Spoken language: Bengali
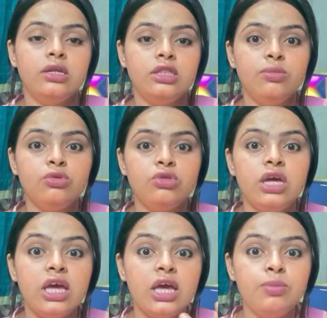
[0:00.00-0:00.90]
রীতিমতো
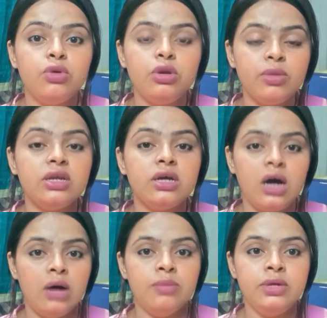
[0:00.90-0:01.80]
এই পরিমাণ
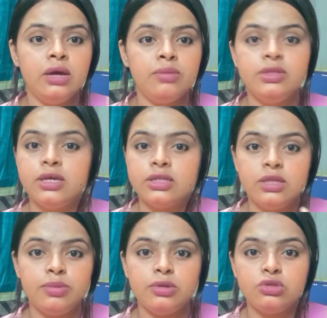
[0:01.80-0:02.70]
ঘামি আমি
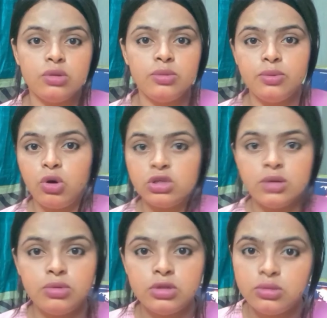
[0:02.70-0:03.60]
দেখতেই পাচ্ছ আমি
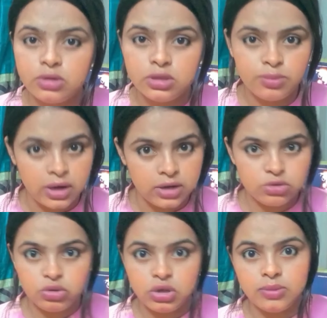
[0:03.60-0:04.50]
কথা বলতে বলতে
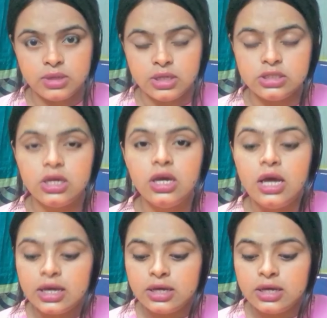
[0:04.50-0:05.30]
মারাত্মক ঘেমে যাচ্ছি